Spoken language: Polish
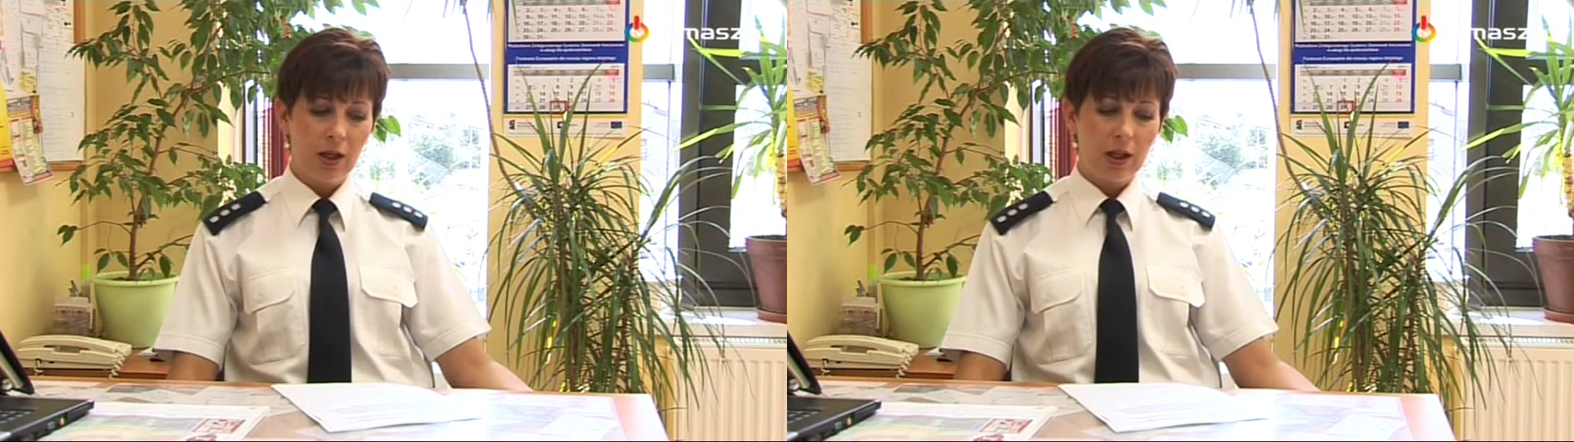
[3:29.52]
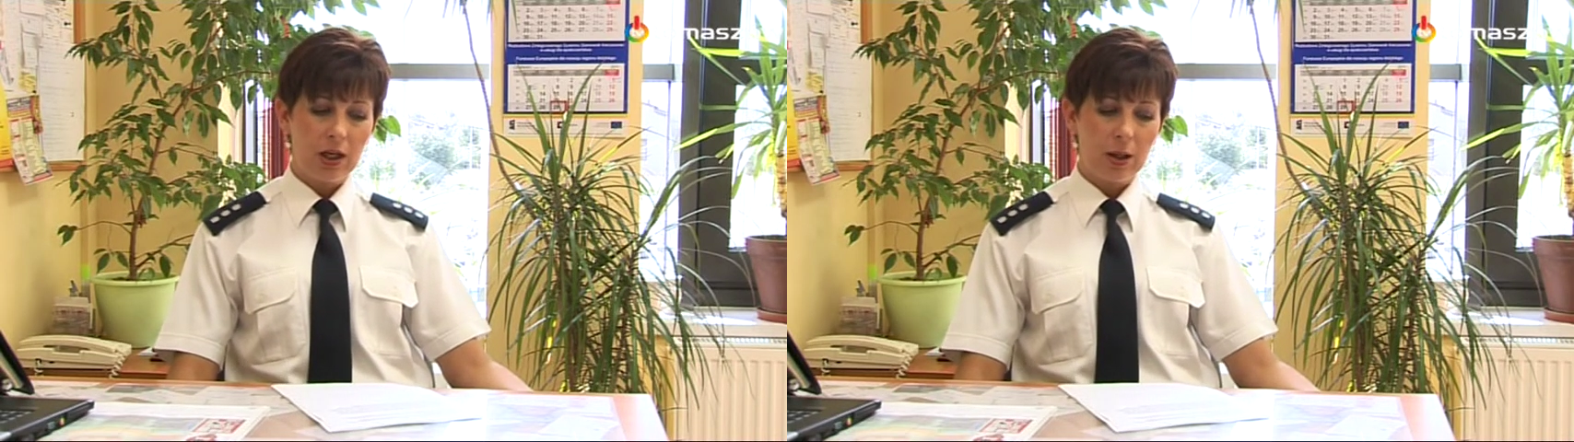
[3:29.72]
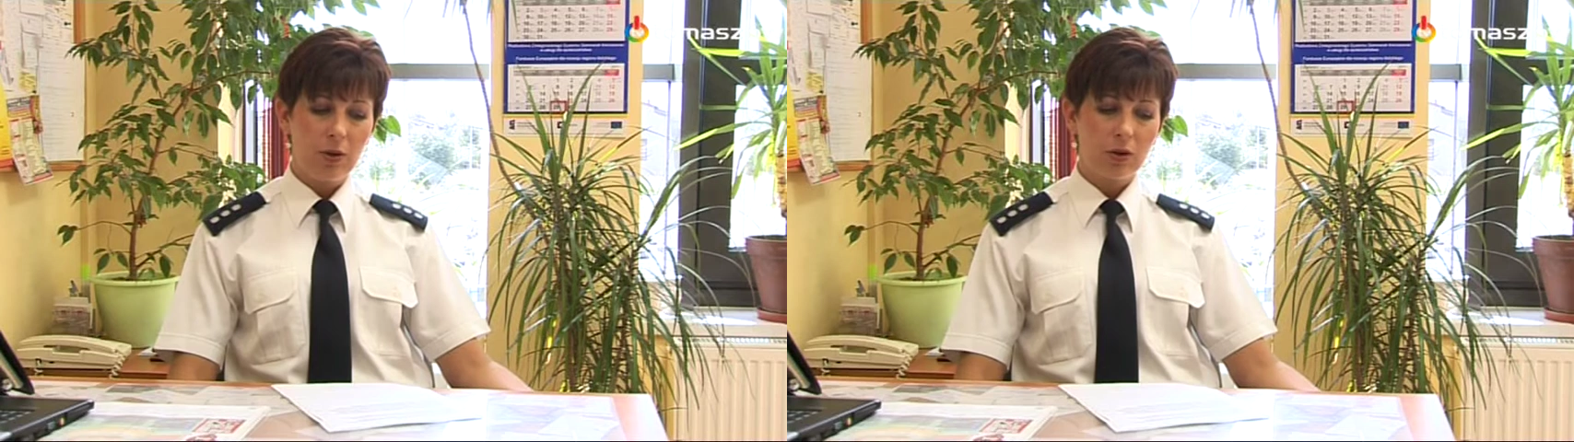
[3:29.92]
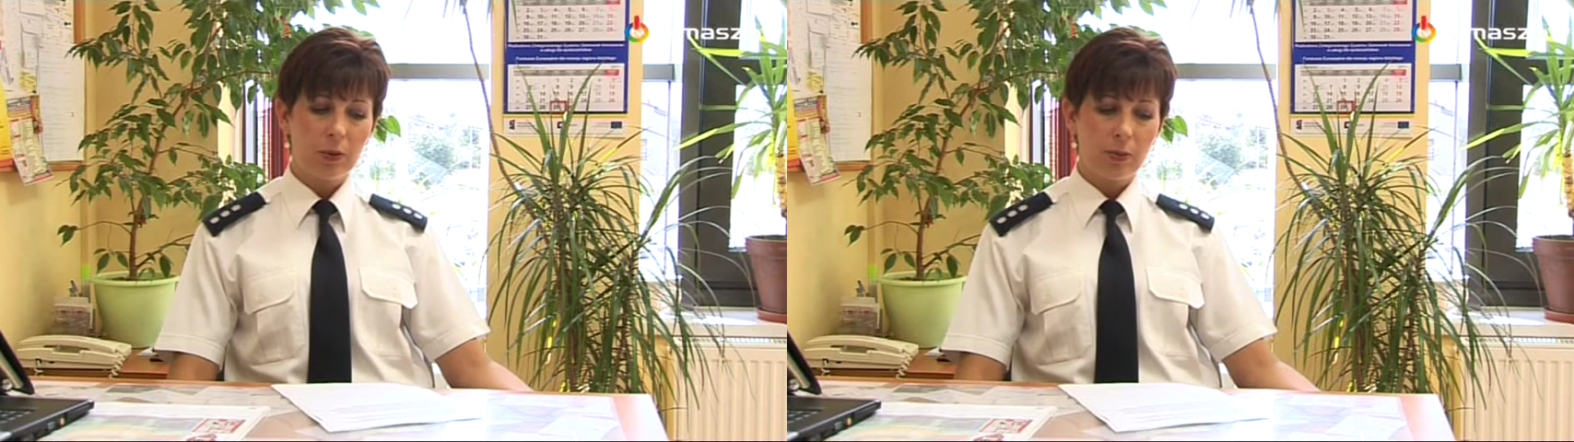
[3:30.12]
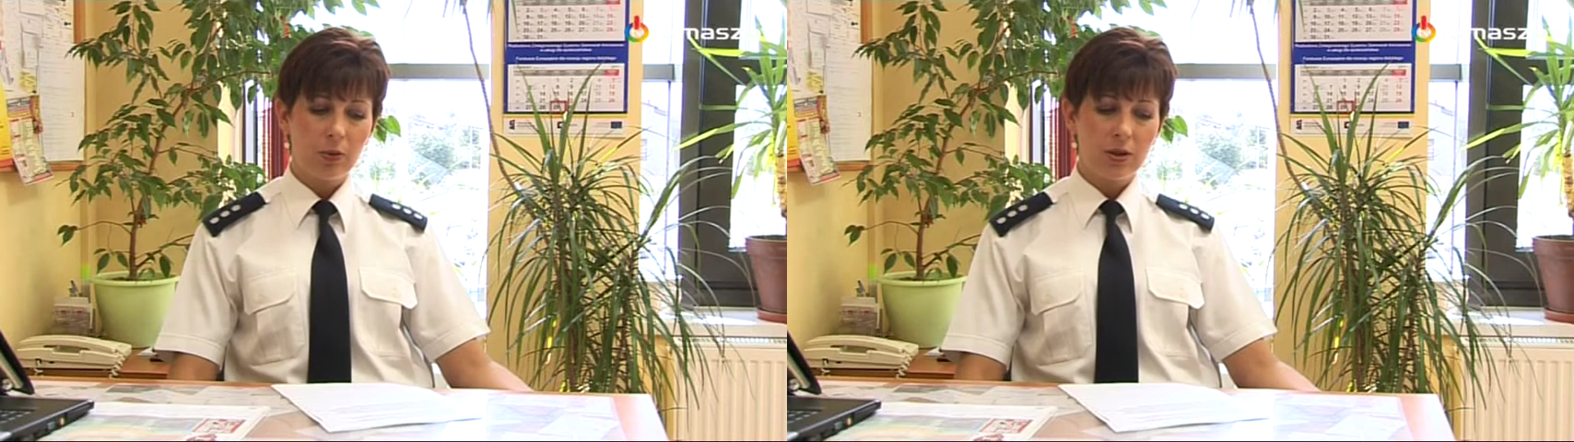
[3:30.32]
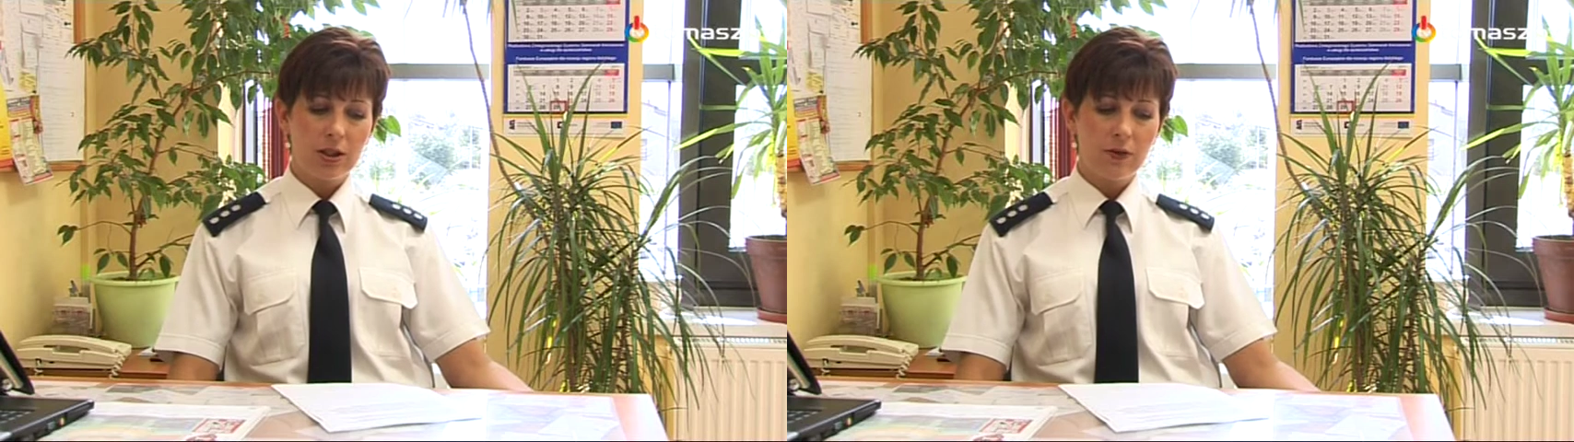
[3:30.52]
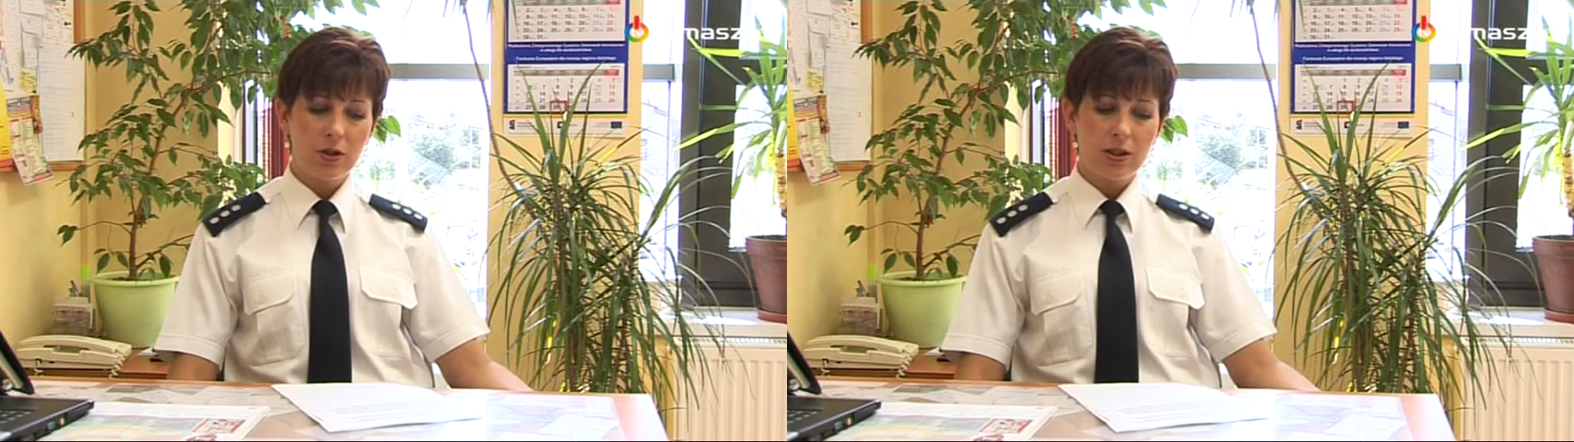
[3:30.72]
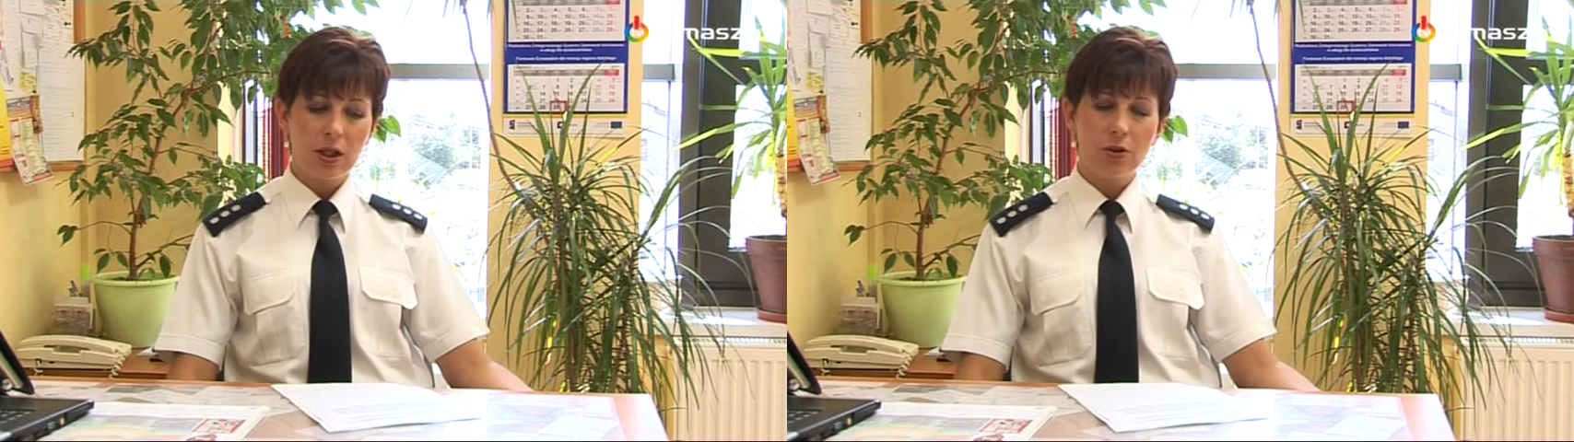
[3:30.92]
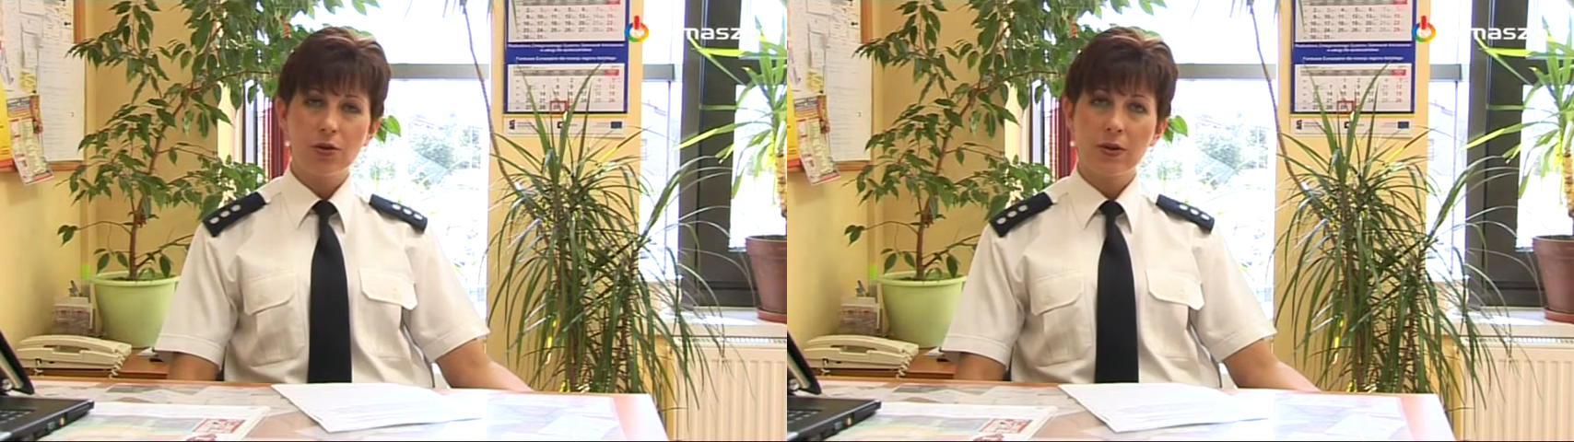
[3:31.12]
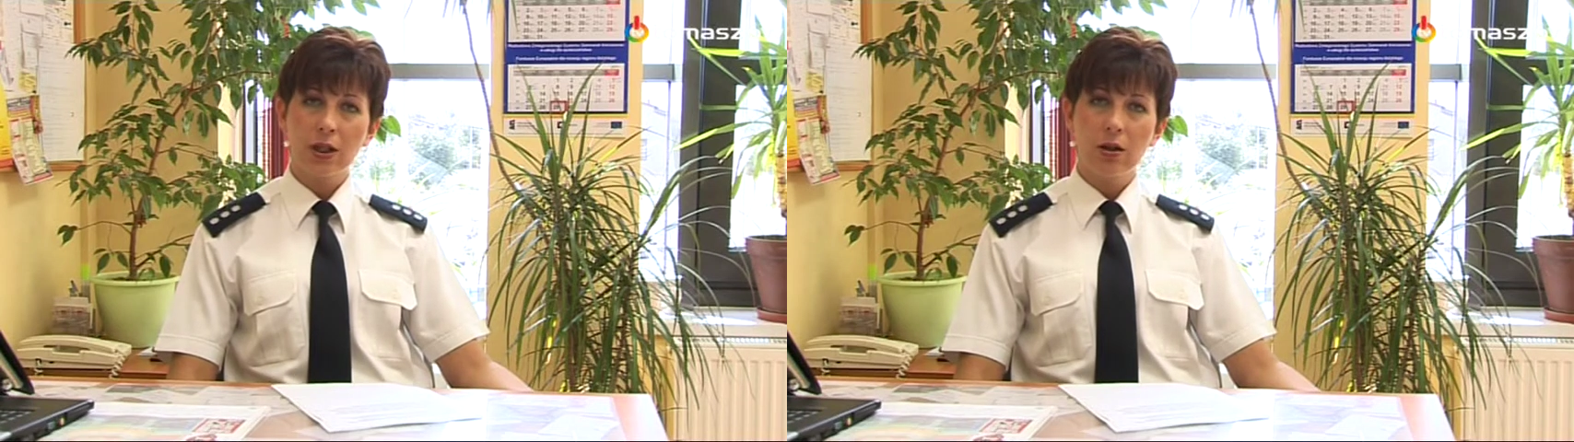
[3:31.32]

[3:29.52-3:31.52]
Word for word: Kilka minut po północy 26